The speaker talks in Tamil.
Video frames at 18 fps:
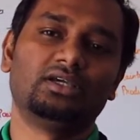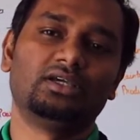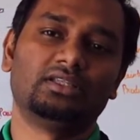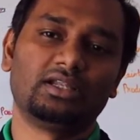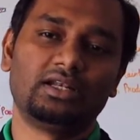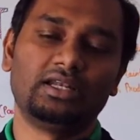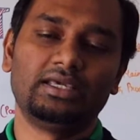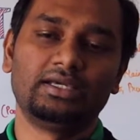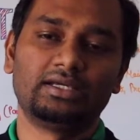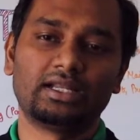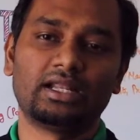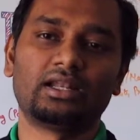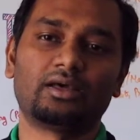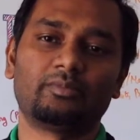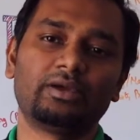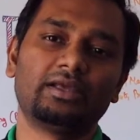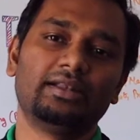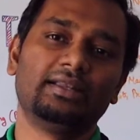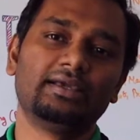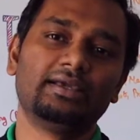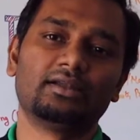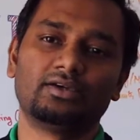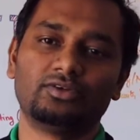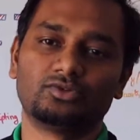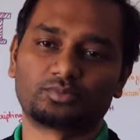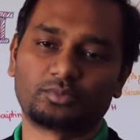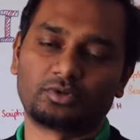இது லீகலாக இல்லாமல்
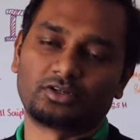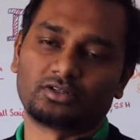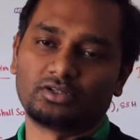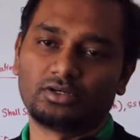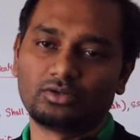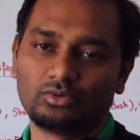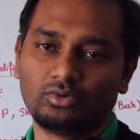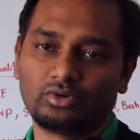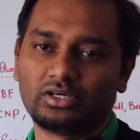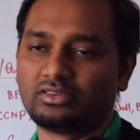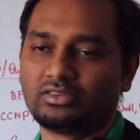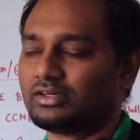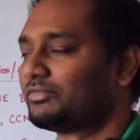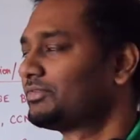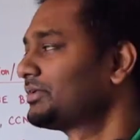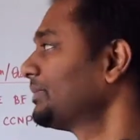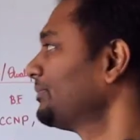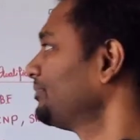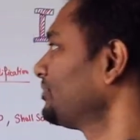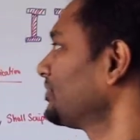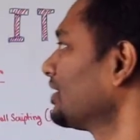இல்லீகலாக யூஸ் பண்ணுறது தான் குக்கி தெஃப்ட்